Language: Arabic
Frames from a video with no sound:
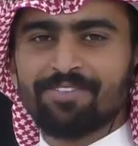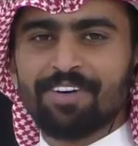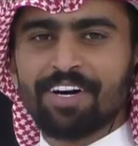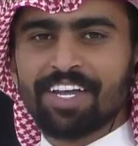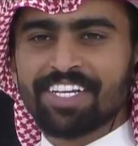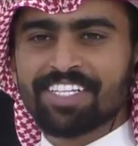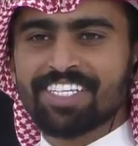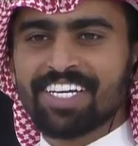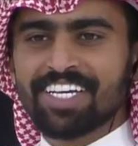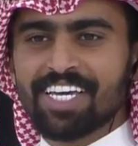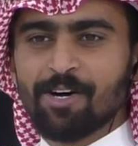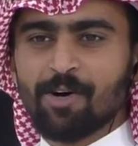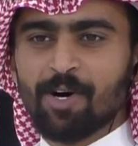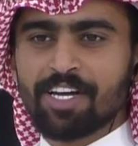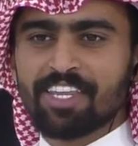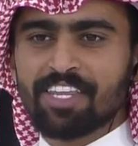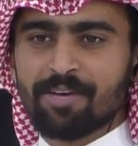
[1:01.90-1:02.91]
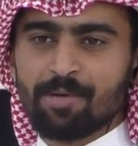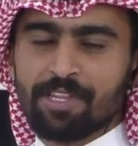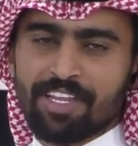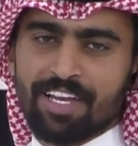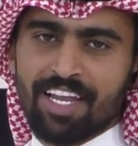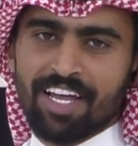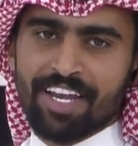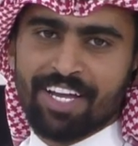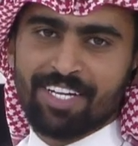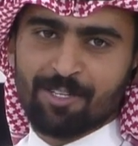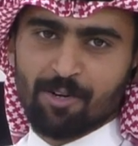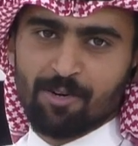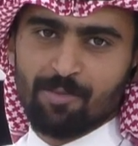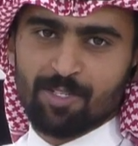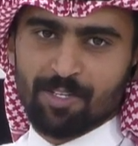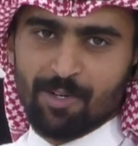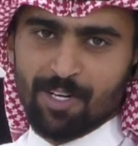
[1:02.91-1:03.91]
فقره تكيه واكثر باذن الله راح
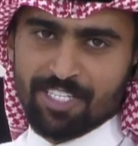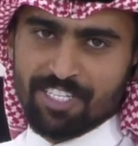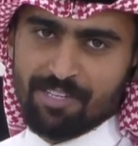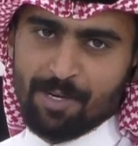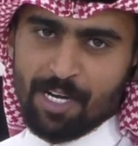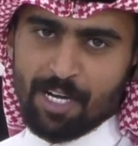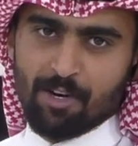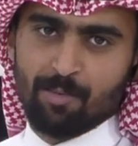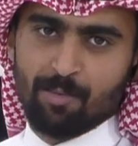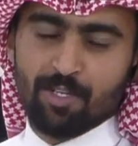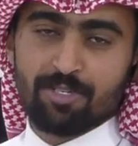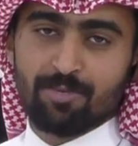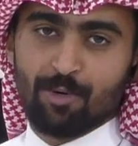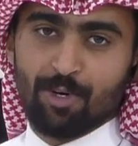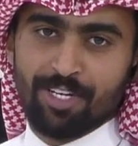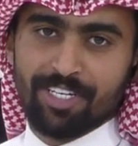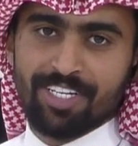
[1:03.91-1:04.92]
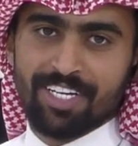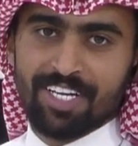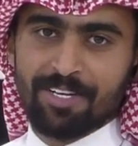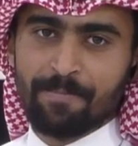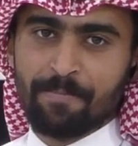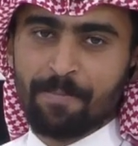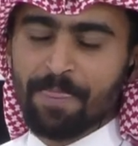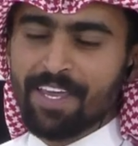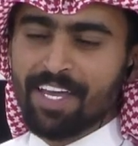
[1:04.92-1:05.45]
تكون متواجده معكم اسبوعيا